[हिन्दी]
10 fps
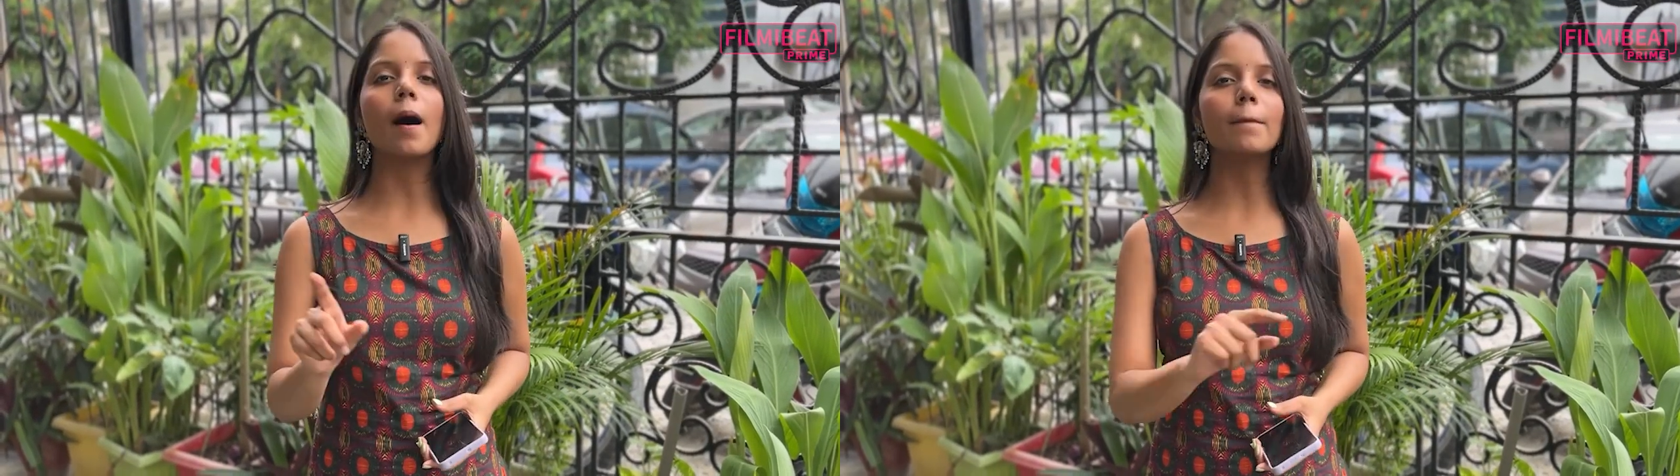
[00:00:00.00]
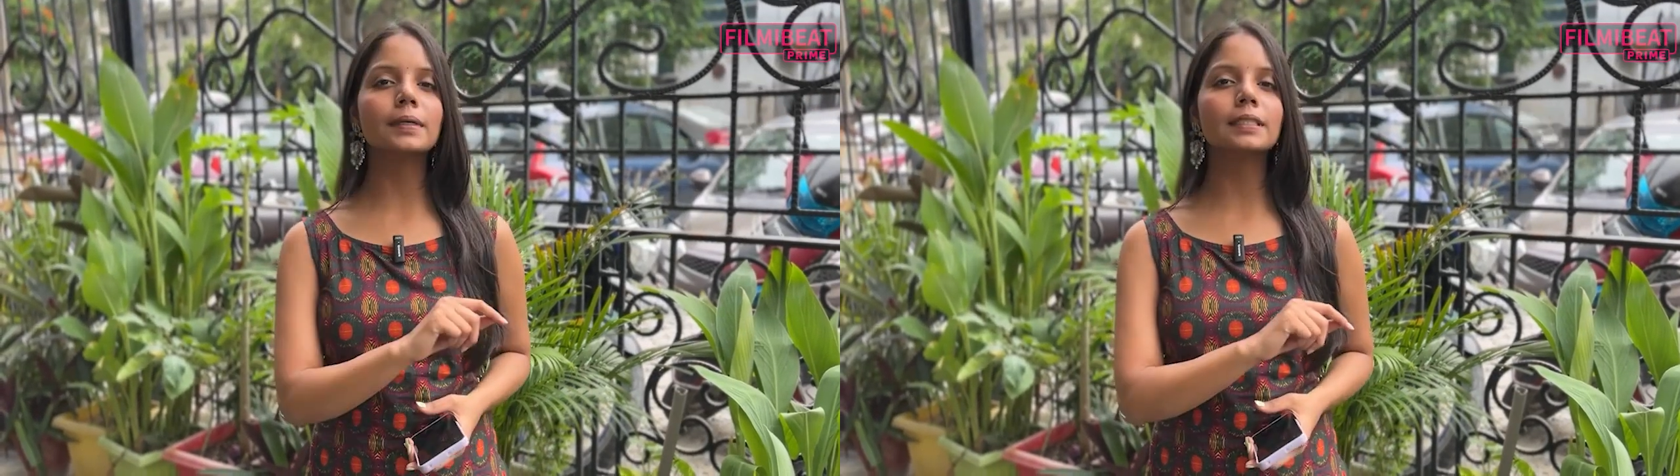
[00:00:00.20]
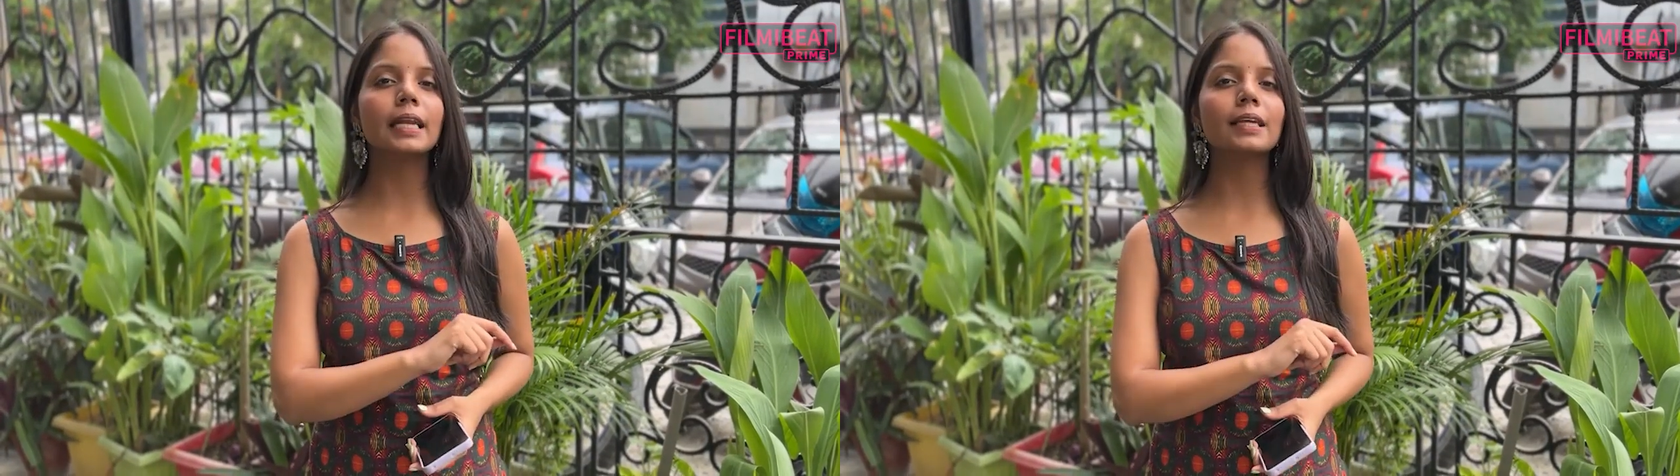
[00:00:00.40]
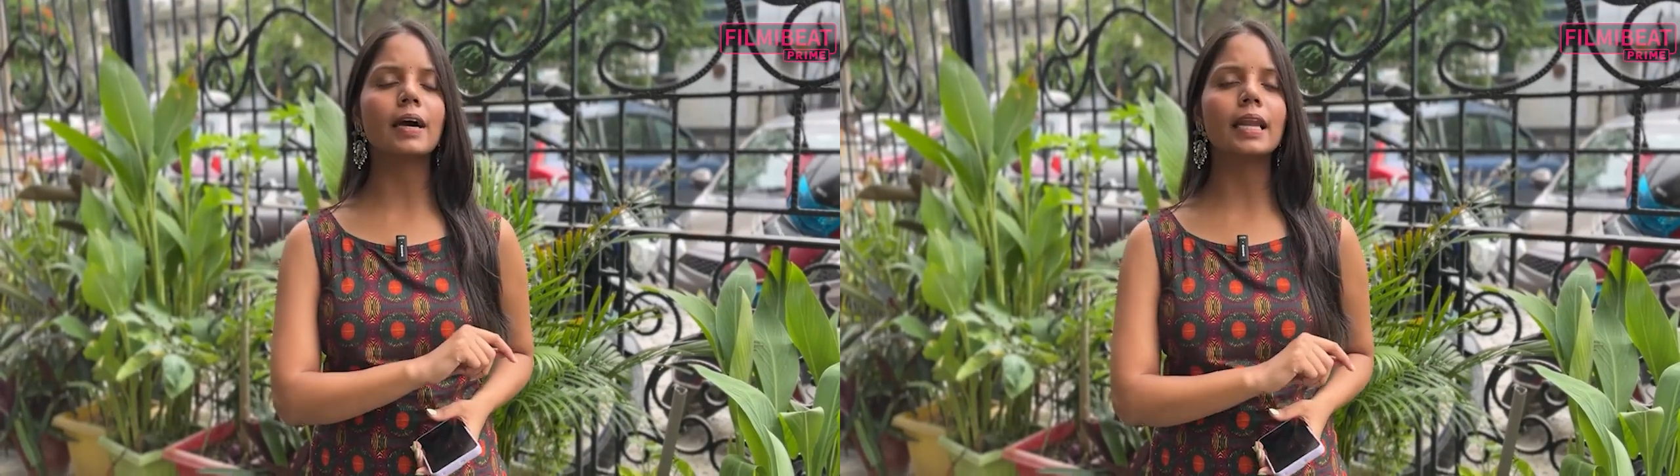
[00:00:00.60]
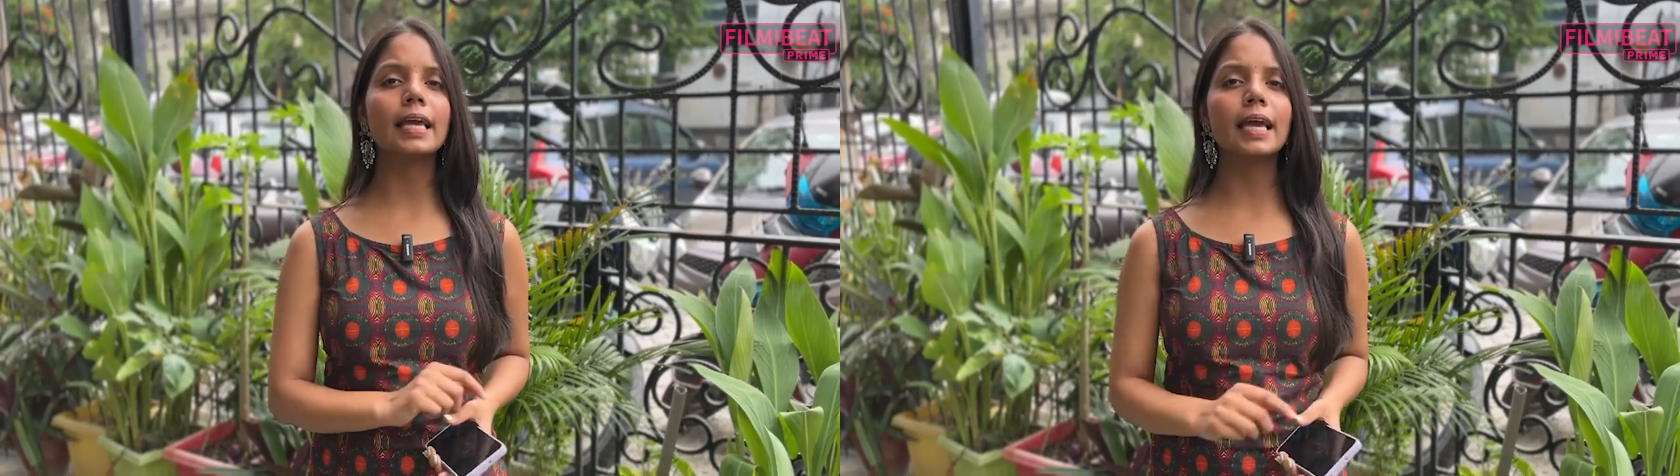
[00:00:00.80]
हम बताने
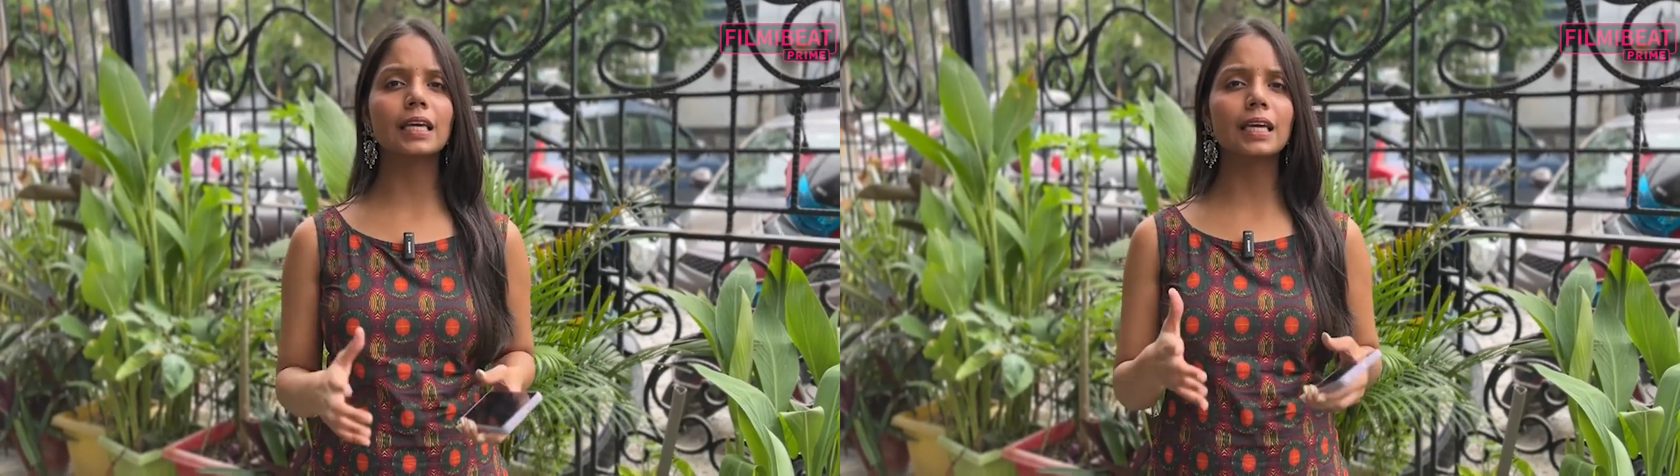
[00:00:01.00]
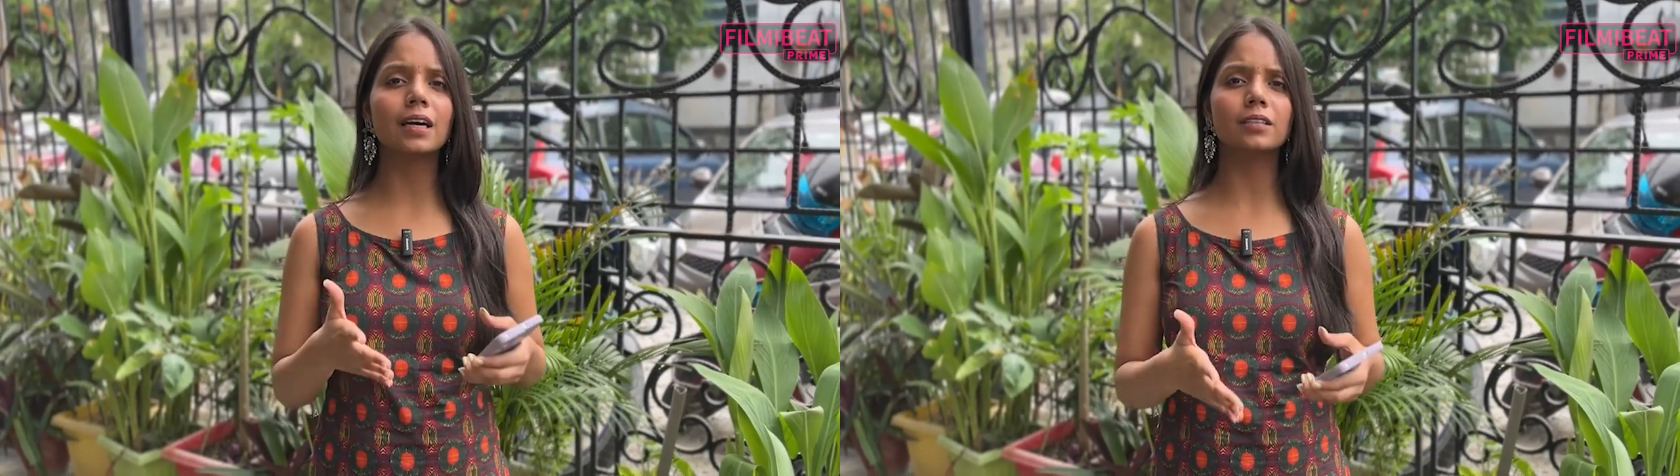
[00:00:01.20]
वाले हैं कि